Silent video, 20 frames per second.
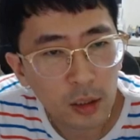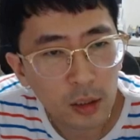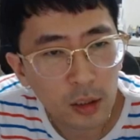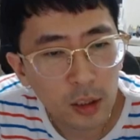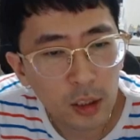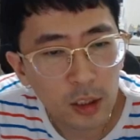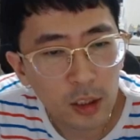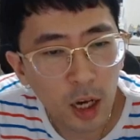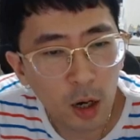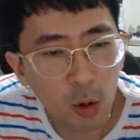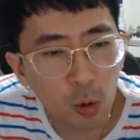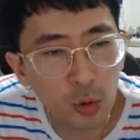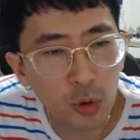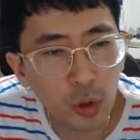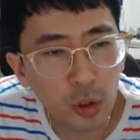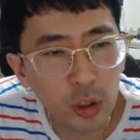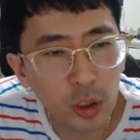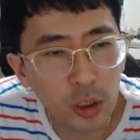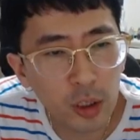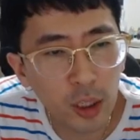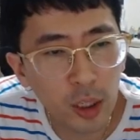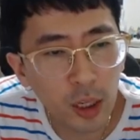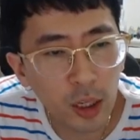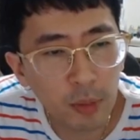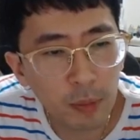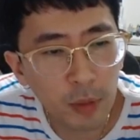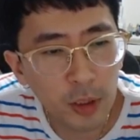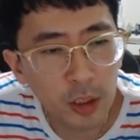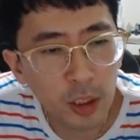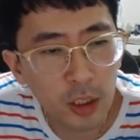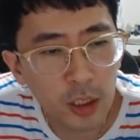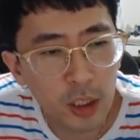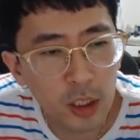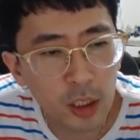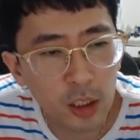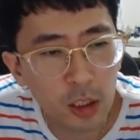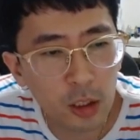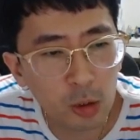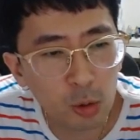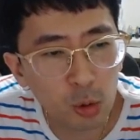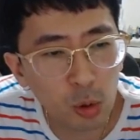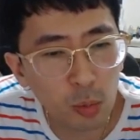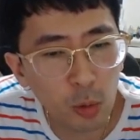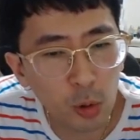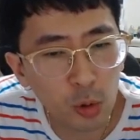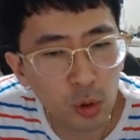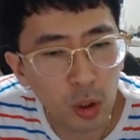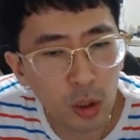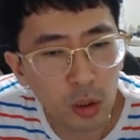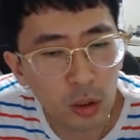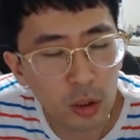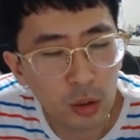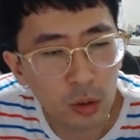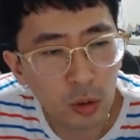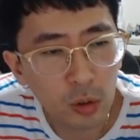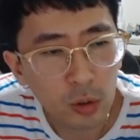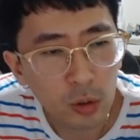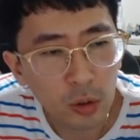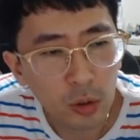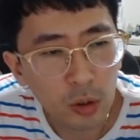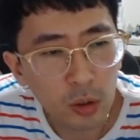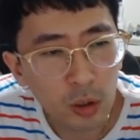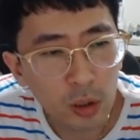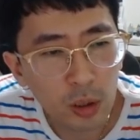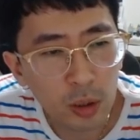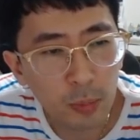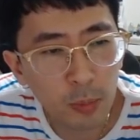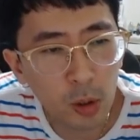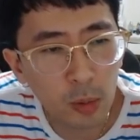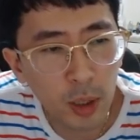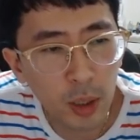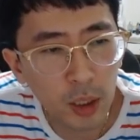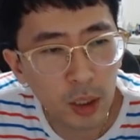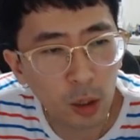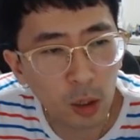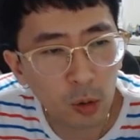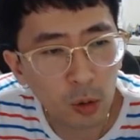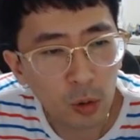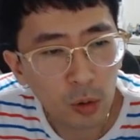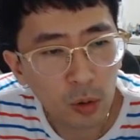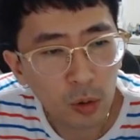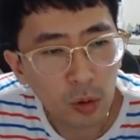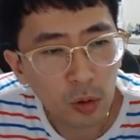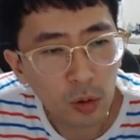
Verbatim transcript: 이 장군도 있는데 먼저 이렇게 응수로볼 수도 있거든요. 2% 먹겠다고.